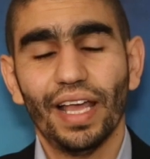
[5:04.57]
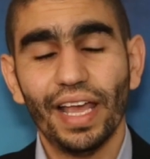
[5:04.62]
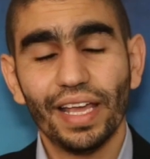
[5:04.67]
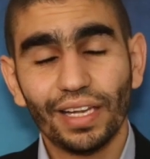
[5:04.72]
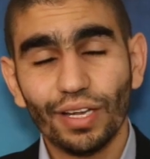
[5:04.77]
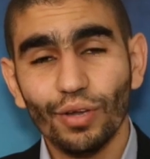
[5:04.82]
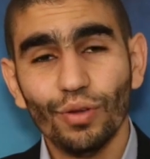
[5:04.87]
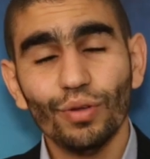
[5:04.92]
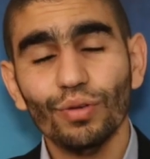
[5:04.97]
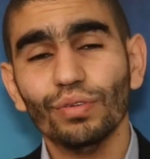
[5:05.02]

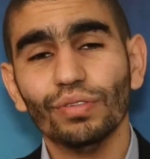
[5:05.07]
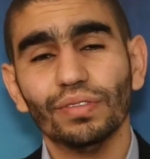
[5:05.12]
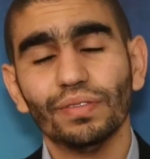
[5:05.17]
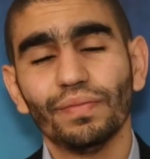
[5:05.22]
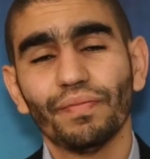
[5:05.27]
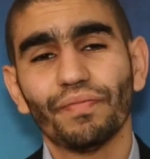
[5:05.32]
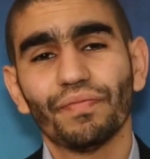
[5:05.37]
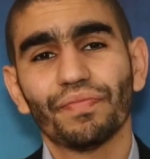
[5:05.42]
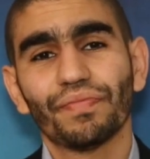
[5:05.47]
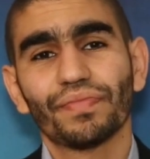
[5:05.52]
Aide-le
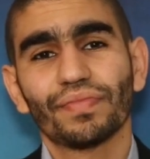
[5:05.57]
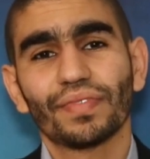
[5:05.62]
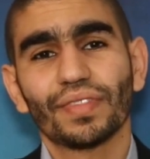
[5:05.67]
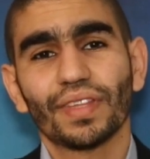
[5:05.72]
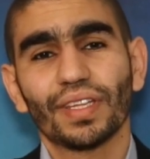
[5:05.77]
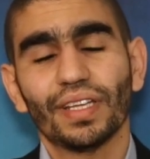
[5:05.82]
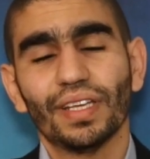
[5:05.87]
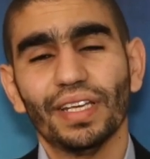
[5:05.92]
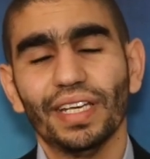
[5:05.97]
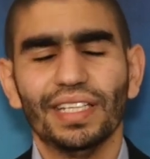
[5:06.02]

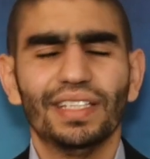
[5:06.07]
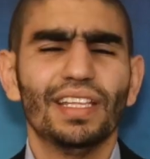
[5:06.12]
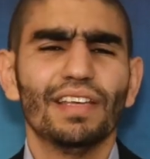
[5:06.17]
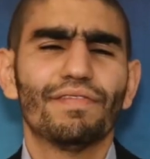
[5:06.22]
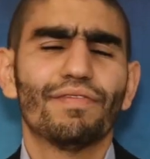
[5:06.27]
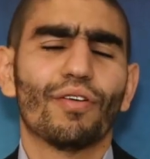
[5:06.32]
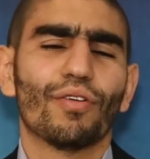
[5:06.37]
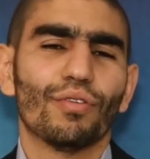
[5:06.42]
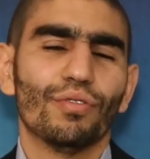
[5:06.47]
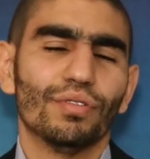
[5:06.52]
et
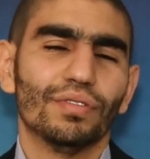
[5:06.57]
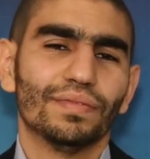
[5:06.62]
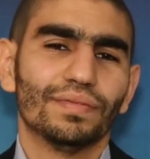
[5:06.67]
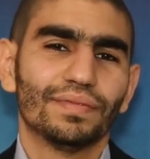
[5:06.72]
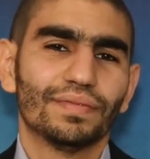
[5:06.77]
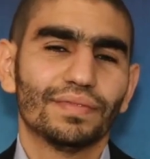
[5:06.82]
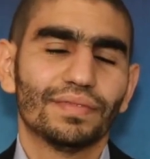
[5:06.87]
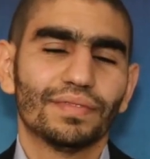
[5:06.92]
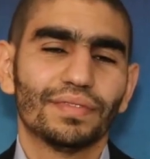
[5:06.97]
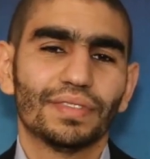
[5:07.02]
défends-le.
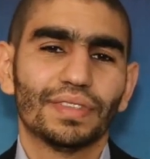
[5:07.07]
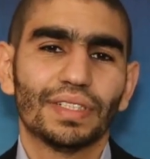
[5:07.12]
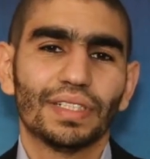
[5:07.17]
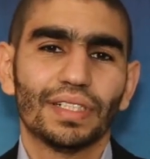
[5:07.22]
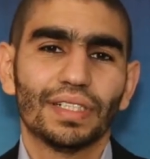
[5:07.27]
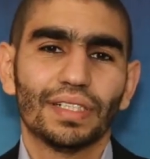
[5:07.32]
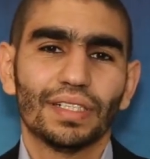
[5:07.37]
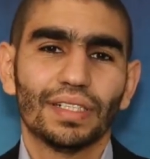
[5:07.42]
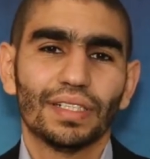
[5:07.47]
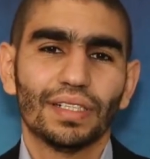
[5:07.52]

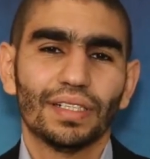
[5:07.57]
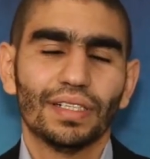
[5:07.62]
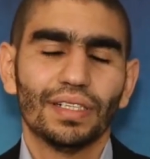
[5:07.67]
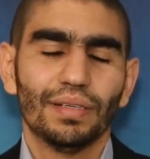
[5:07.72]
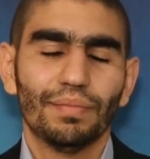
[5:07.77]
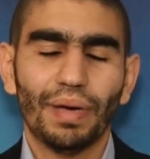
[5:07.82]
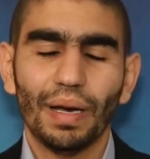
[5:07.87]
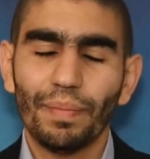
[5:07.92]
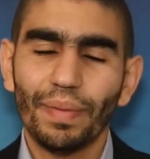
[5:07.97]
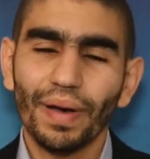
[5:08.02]

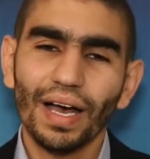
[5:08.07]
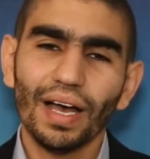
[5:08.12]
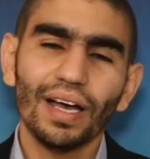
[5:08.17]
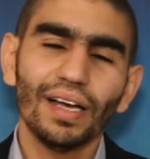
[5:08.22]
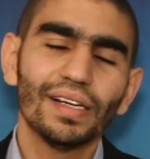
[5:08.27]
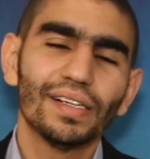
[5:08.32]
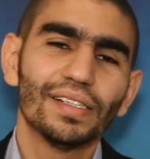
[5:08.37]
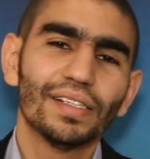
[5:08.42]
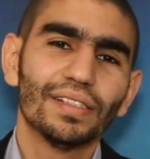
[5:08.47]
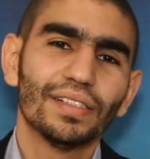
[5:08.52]

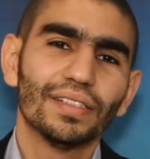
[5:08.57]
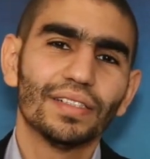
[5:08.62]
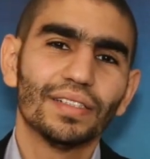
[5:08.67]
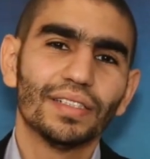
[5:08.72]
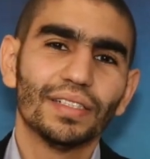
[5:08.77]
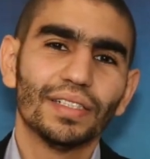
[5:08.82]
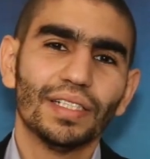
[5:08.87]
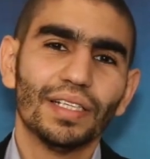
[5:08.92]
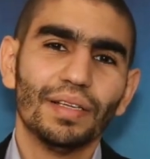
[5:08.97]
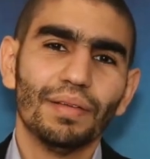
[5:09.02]
Papa,
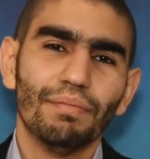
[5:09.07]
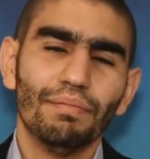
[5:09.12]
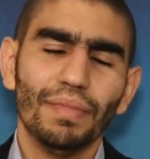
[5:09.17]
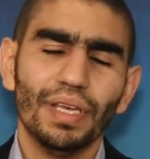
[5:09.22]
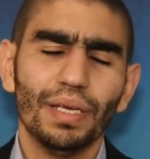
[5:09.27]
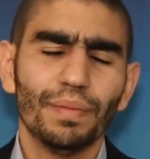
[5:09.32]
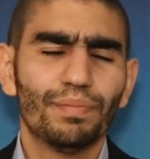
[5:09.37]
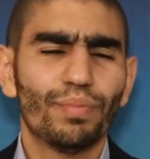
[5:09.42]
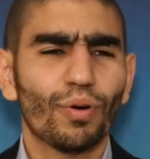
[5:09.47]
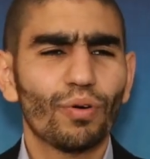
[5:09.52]

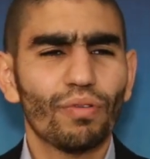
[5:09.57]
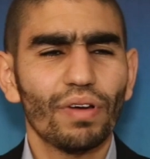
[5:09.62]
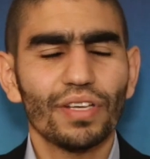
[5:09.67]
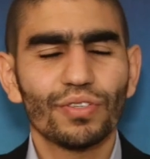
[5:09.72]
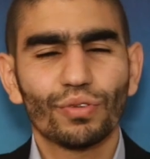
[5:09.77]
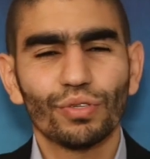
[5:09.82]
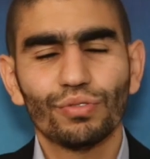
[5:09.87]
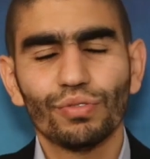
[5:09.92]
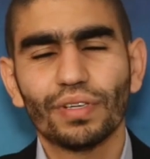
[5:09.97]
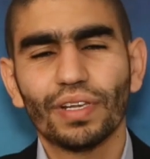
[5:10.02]
mais pourquoi
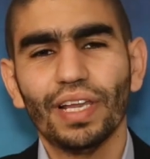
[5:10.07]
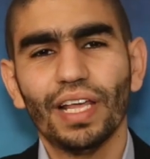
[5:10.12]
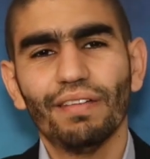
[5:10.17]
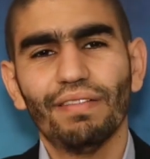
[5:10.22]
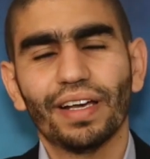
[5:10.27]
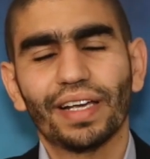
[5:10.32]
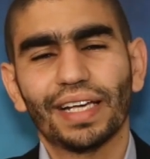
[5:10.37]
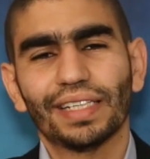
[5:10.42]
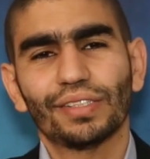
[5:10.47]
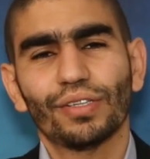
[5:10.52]
est-ce que tu te
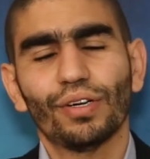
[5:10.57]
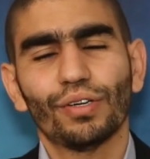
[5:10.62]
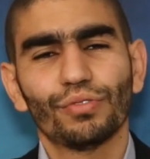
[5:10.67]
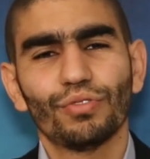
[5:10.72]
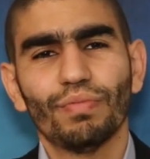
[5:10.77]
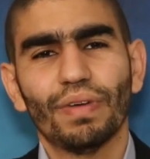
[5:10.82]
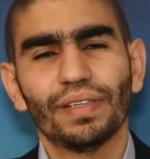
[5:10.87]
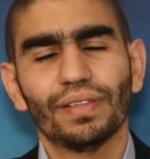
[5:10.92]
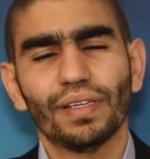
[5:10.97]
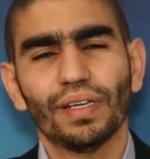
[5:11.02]
lèves à 4 h
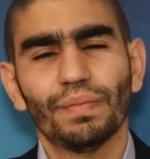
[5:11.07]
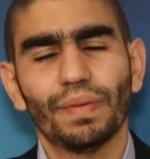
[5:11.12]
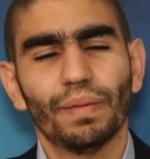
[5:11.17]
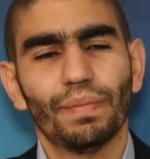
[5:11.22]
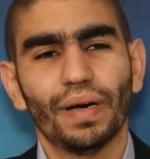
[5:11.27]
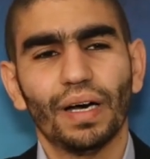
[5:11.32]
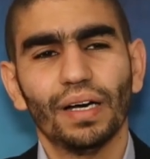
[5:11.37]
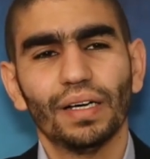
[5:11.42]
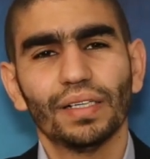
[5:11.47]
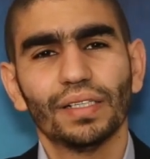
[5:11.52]
du matin,
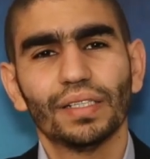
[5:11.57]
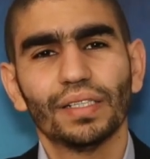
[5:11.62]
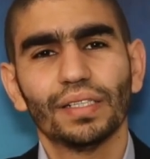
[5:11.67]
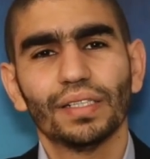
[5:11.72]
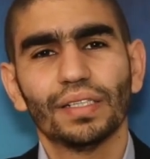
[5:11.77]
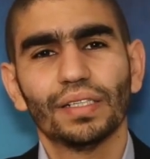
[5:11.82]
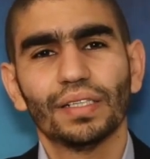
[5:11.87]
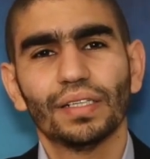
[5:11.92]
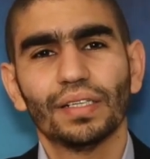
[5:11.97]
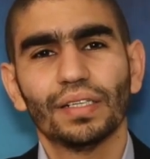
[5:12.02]
papa,
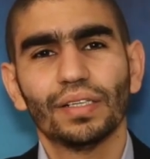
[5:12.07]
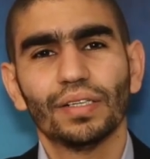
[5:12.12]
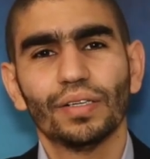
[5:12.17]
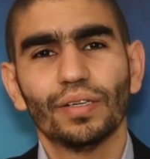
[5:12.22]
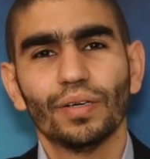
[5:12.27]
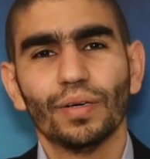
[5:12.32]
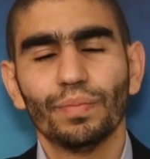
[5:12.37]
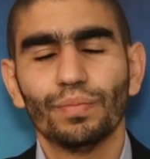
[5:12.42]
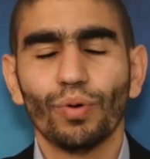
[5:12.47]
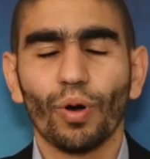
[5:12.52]

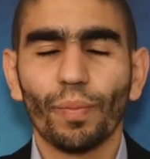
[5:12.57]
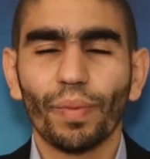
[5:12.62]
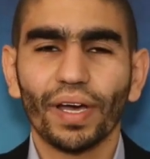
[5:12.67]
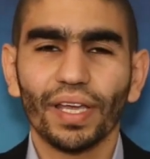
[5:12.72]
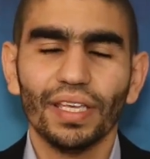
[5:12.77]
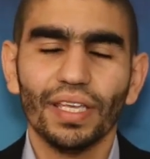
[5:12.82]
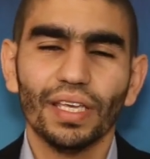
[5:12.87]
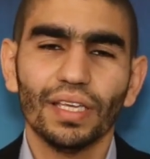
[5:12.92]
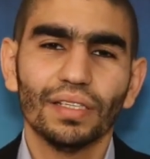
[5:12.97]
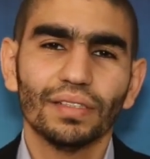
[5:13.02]
pour
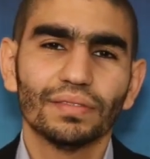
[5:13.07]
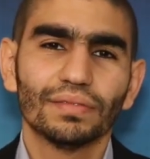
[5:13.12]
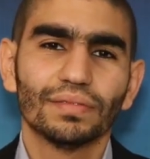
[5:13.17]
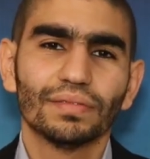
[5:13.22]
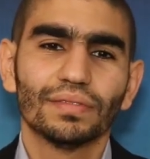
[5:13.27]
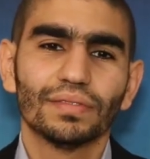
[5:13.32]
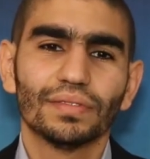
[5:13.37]
prier